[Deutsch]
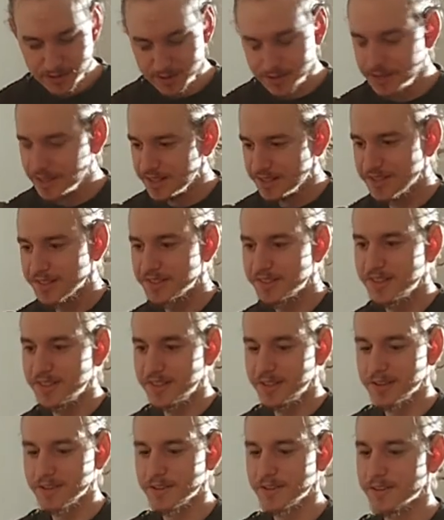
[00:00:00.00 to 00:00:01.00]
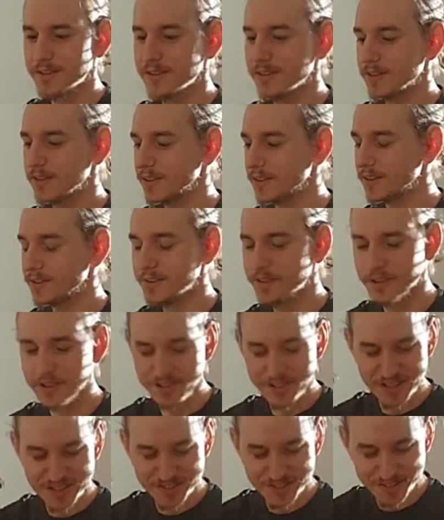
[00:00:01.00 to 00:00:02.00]
eine SSD, noch
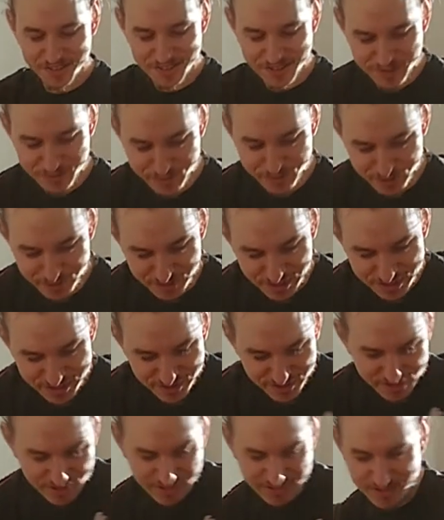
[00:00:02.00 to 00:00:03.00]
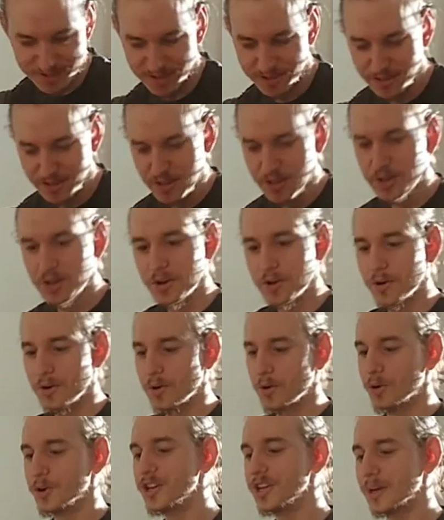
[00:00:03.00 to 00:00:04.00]
eine SSD für einen weiteren Rechner
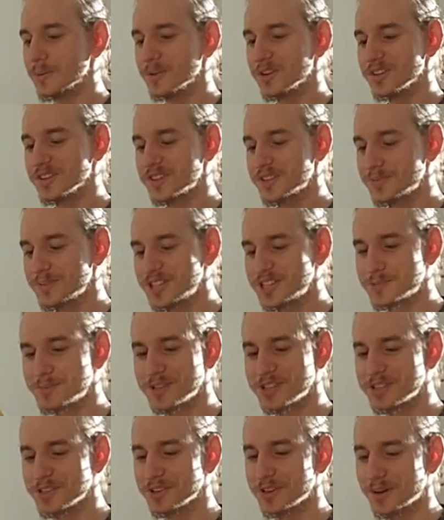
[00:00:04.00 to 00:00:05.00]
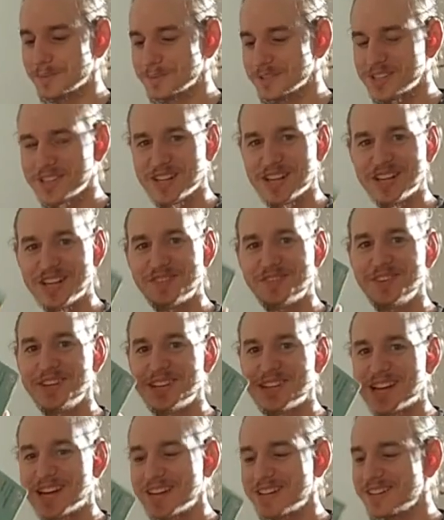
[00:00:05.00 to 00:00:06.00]
und ich habe noch einen Switch mitgenommen. Krass, wie
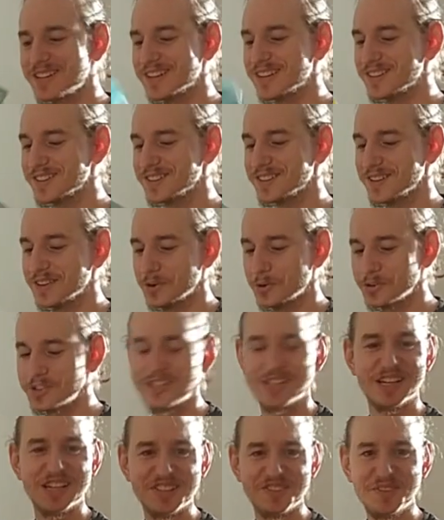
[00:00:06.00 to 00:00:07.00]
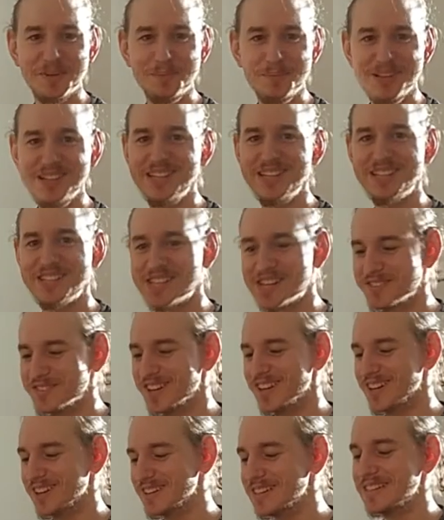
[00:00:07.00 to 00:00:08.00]
klein der ist. Und krass, wie billig der
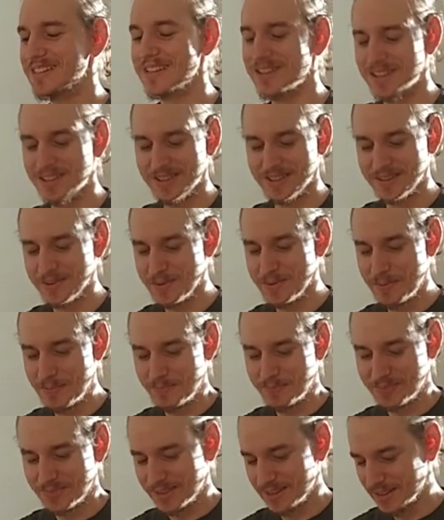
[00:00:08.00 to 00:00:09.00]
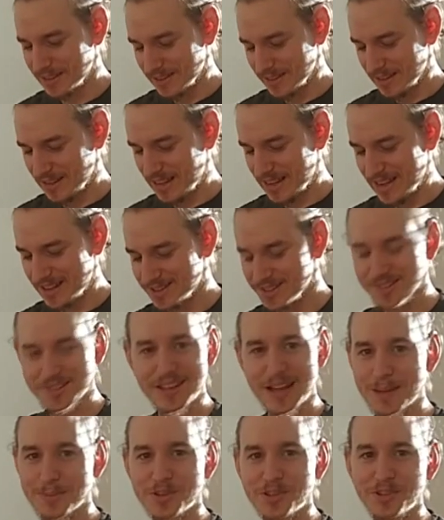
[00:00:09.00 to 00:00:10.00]
war. Es
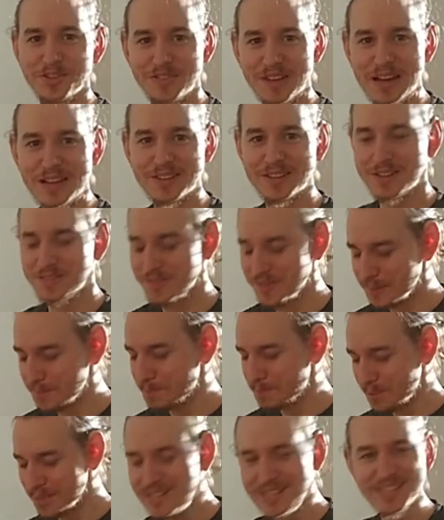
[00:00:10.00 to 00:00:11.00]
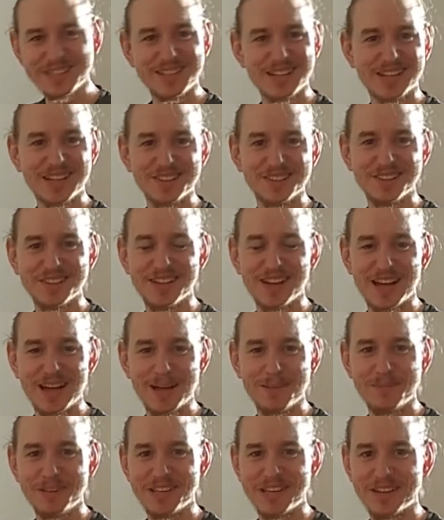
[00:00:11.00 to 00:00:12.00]
ist absolut Wahnsinn, wie billig der ganze
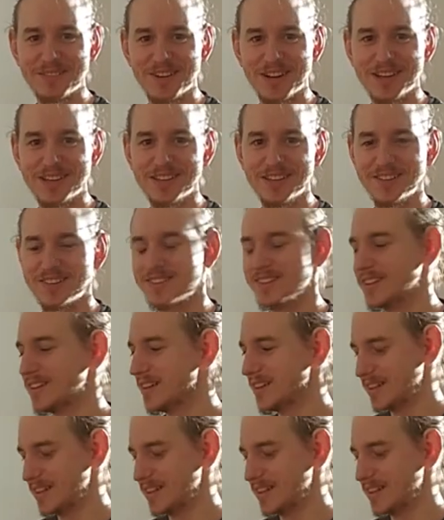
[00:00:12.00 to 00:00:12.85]
Kram mittlerweile ist.